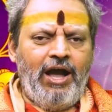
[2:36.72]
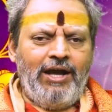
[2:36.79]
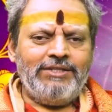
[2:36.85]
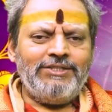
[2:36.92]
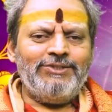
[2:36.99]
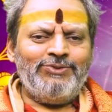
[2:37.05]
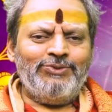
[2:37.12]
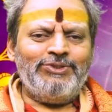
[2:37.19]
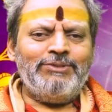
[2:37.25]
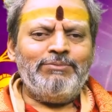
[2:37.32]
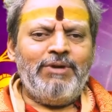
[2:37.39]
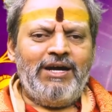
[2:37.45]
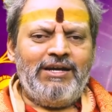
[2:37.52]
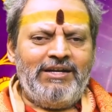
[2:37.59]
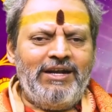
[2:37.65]
ఆచితూచి
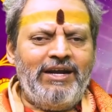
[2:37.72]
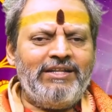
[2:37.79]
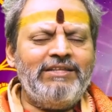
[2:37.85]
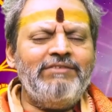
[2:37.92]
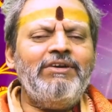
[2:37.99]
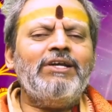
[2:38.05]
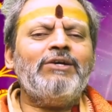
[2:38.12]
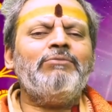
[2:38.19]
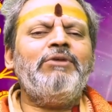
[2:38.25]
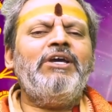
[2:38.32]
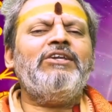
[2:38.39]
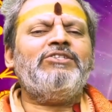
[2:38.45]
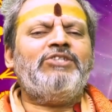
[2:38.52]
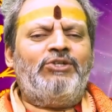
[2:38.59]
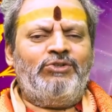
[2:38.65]
మాట్లాడితే వీళ్ళకు
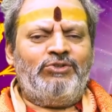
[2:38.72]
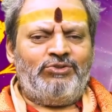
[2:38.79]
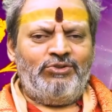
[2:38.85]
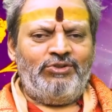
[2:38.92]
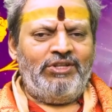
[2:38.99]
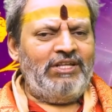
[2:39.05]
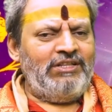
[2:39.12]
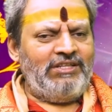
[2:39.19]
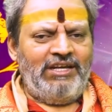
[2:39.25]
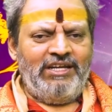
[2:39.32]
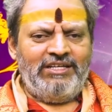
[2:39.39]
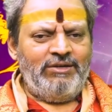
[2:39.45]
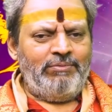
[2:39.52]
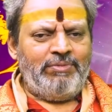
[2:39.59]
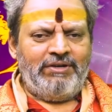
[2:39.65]
మేలు జరుగుతుంది అని
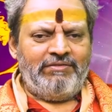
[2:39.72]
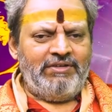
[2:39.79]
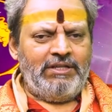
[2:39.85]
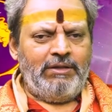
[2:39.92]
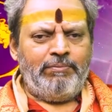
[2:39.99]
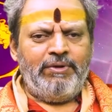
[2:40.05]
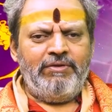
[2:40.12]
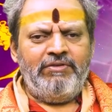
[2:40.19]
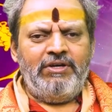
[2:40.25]
తెలియజెప్పడమే తప్ప